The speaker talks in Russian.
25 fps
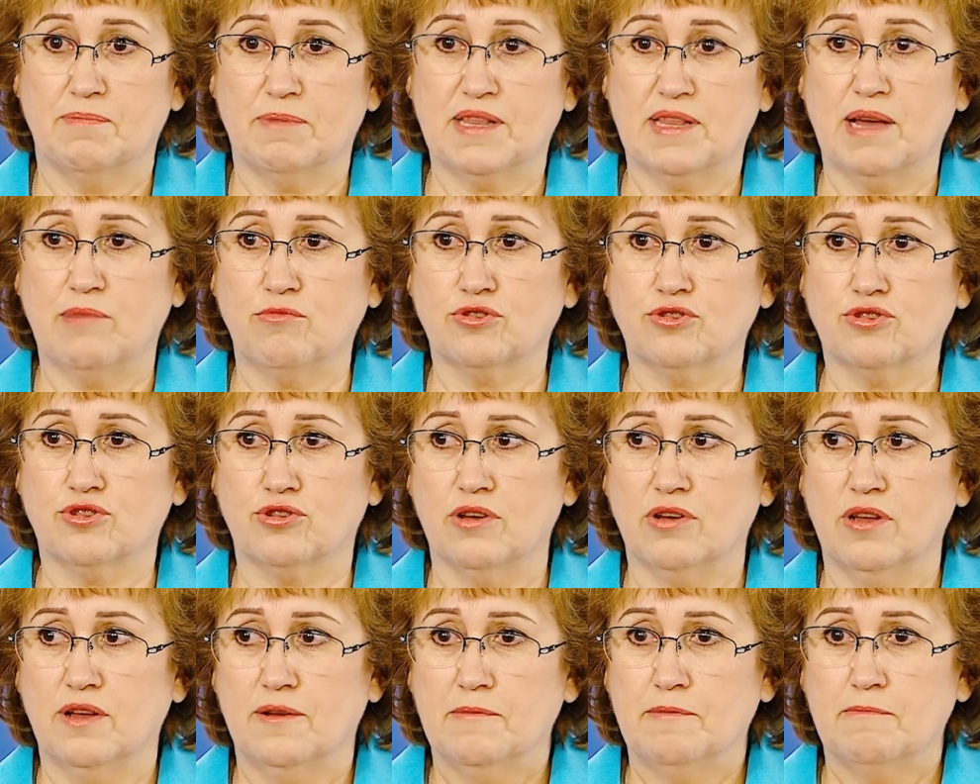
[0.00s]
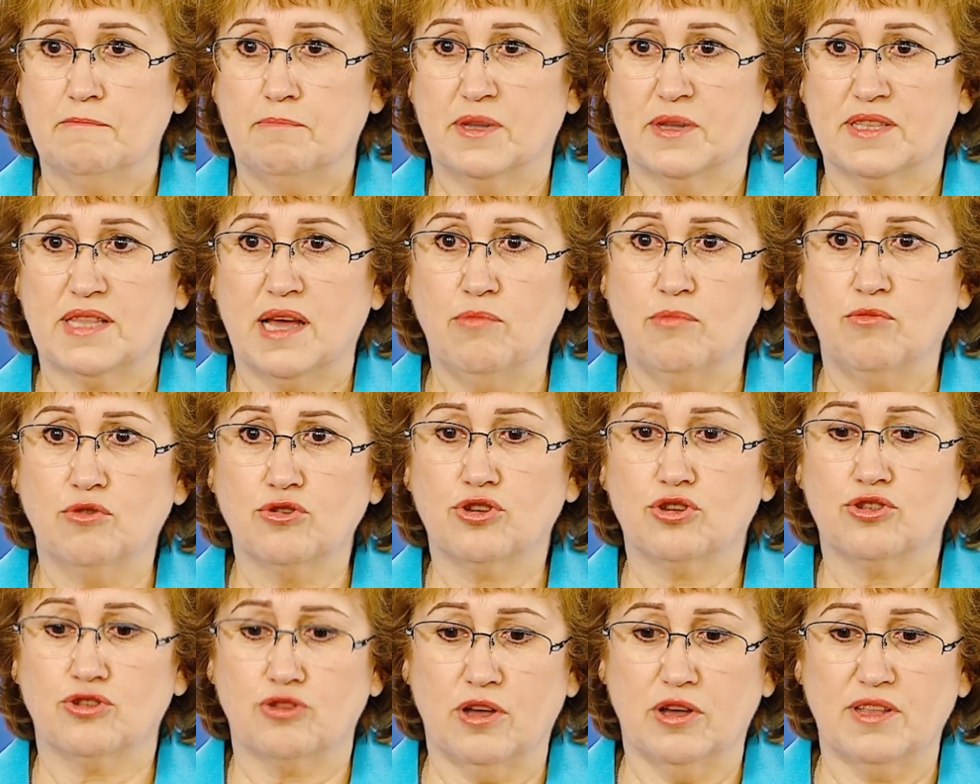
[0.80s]
Потому что, потому
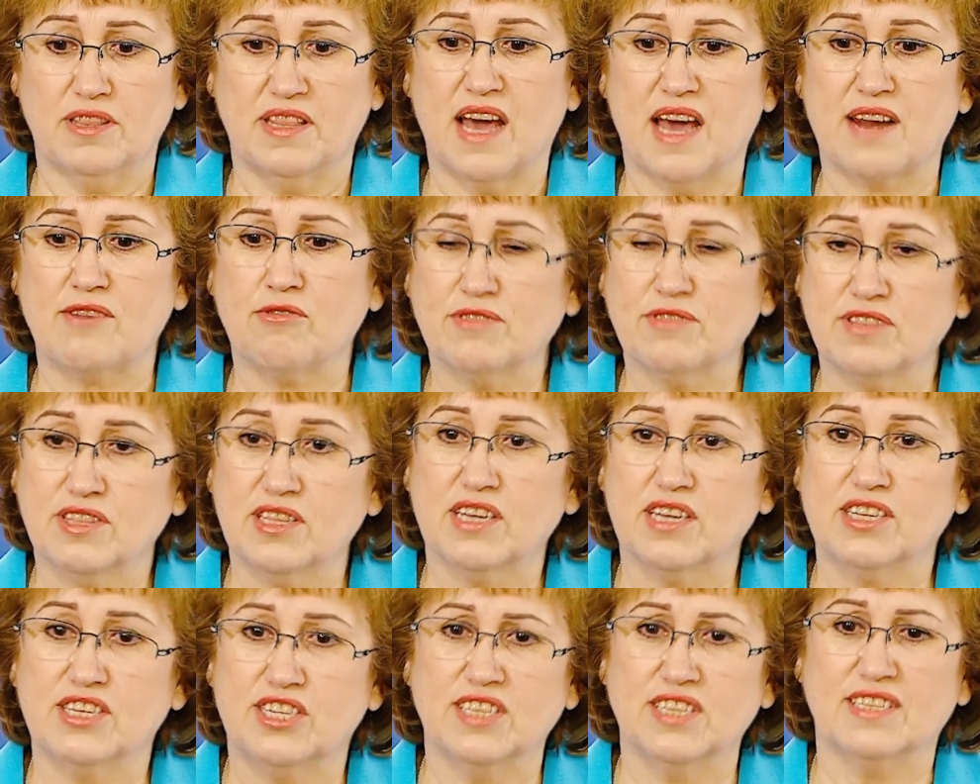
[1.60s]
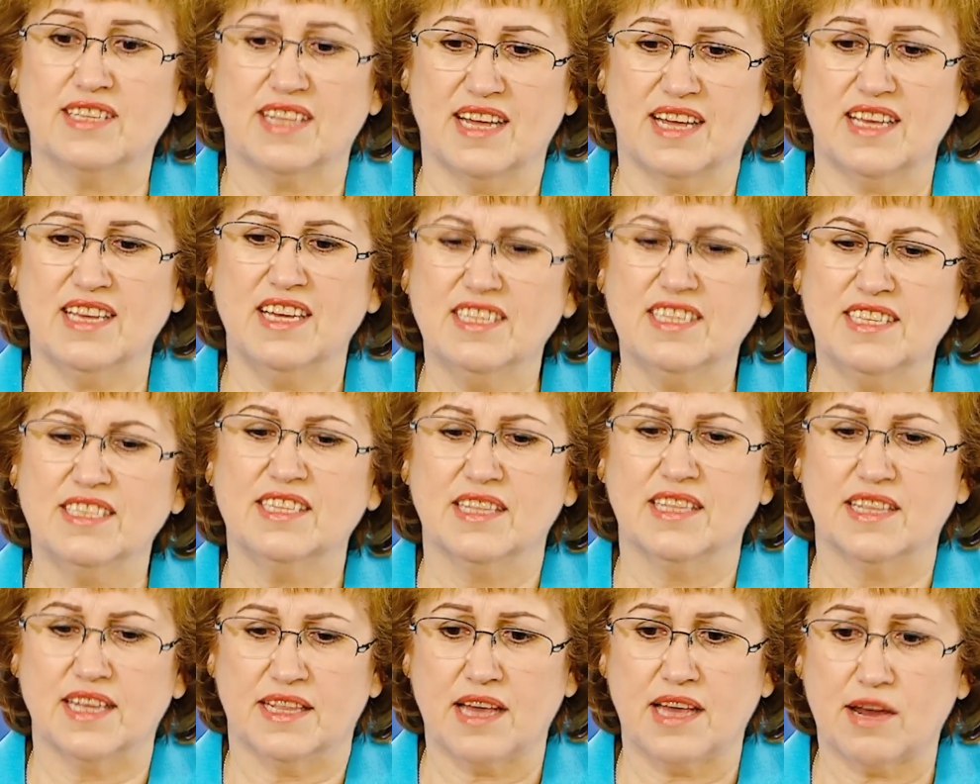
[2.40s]
что народных, чисто
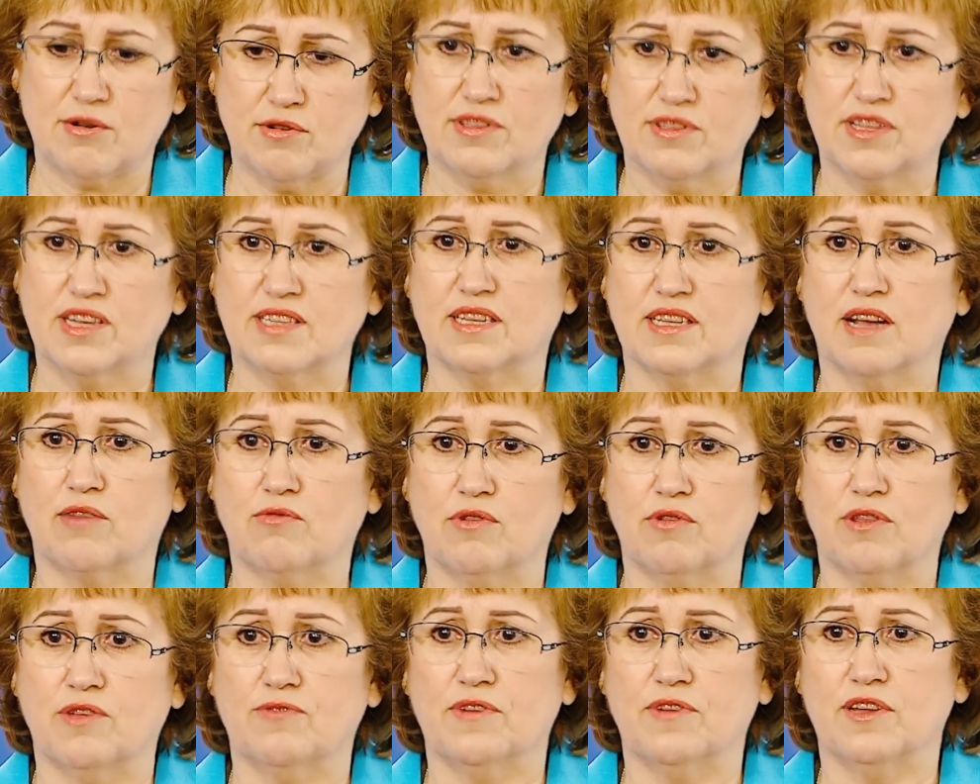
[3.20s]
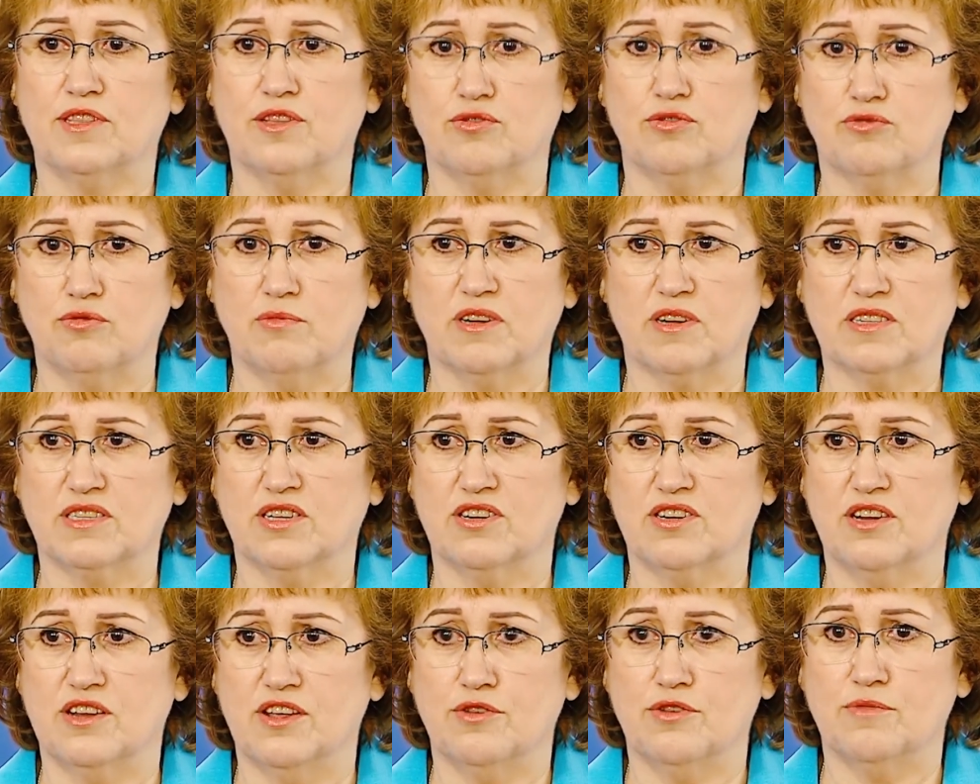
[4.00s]
истинно народных законов эта Дума, к
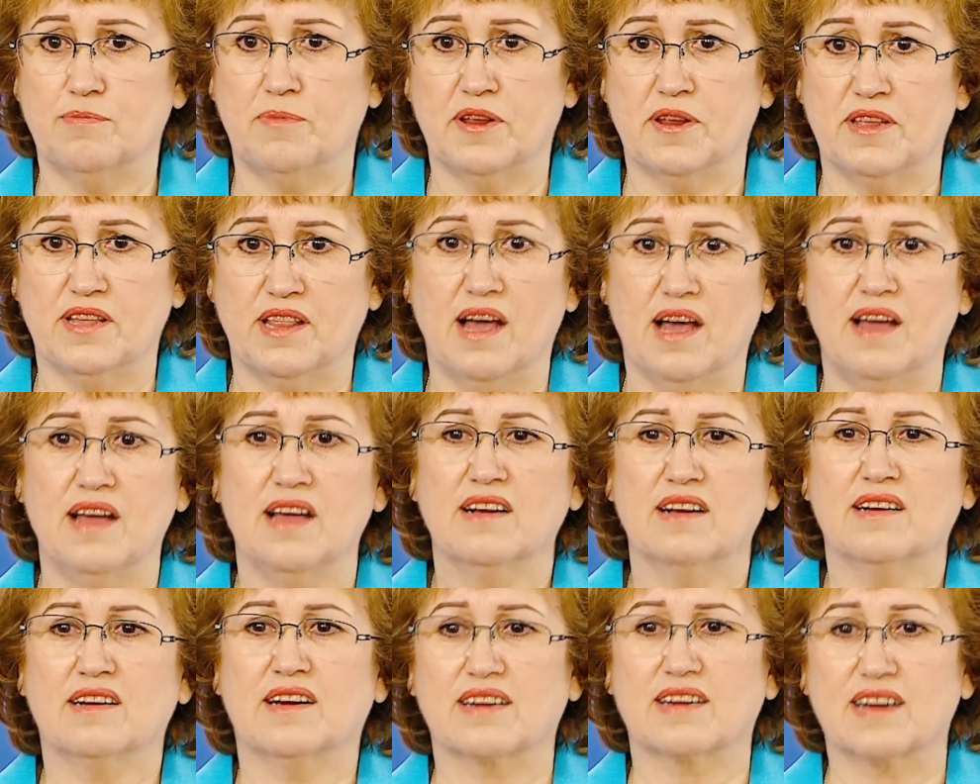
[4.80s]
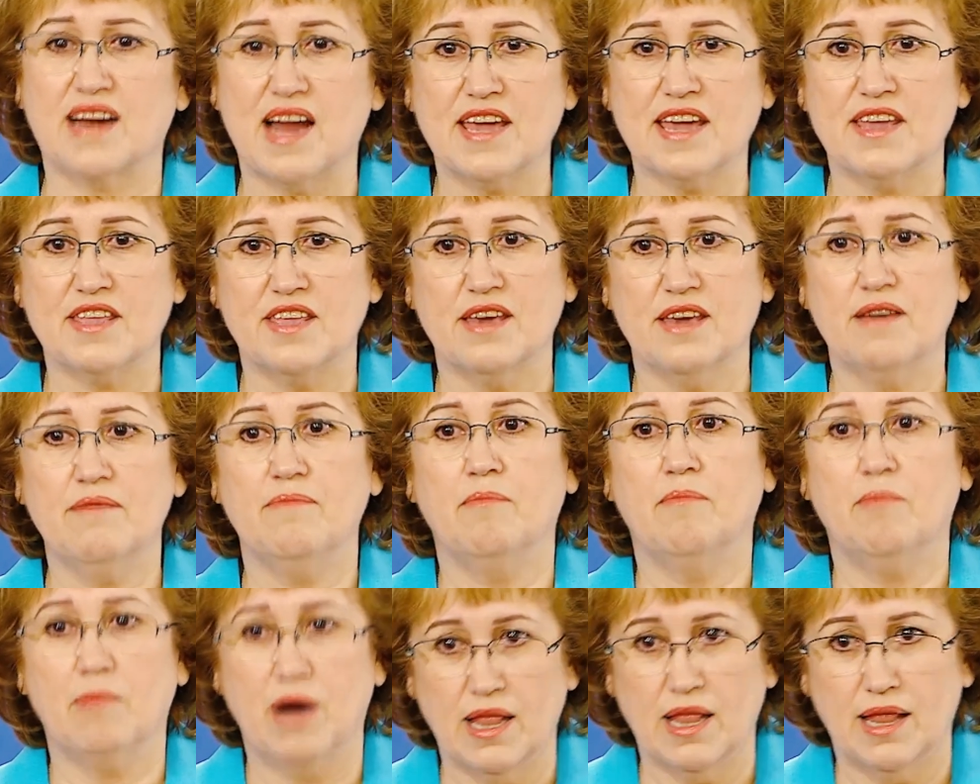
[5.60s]
сожалению, приняла крайне
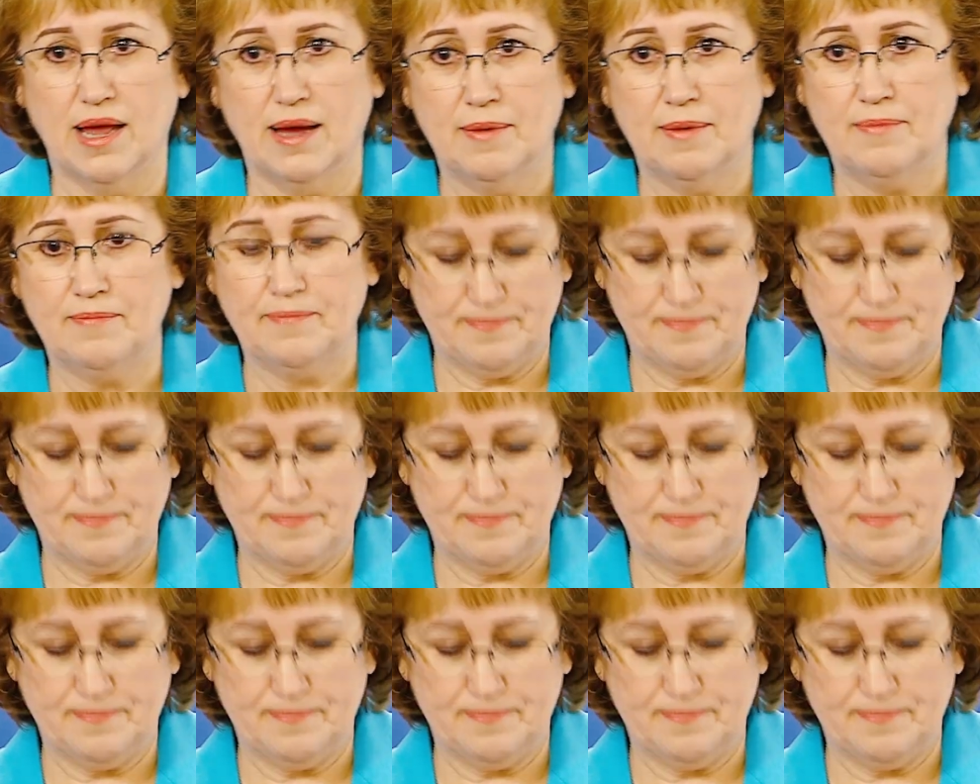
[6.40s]
мало.